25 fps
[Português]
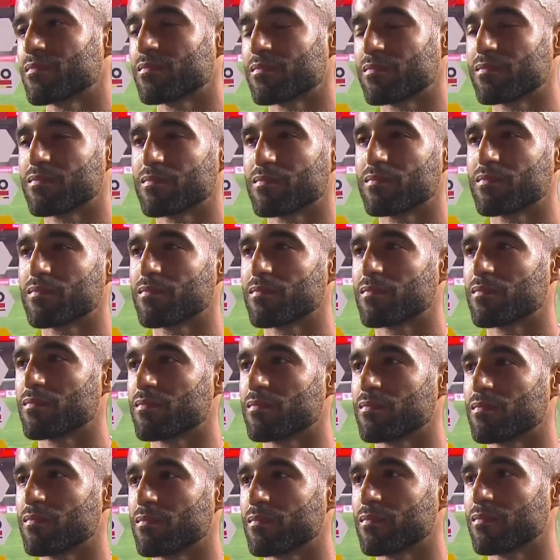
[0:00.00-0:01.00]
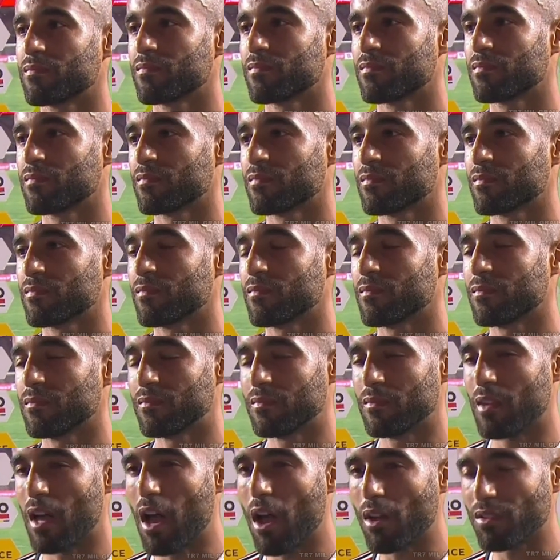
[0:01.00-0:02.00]
Morumbi, como é que sentiu?
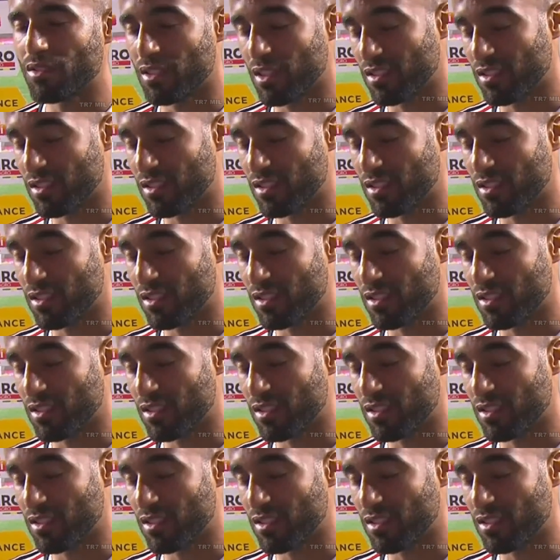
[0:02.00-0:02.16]
Não, sensação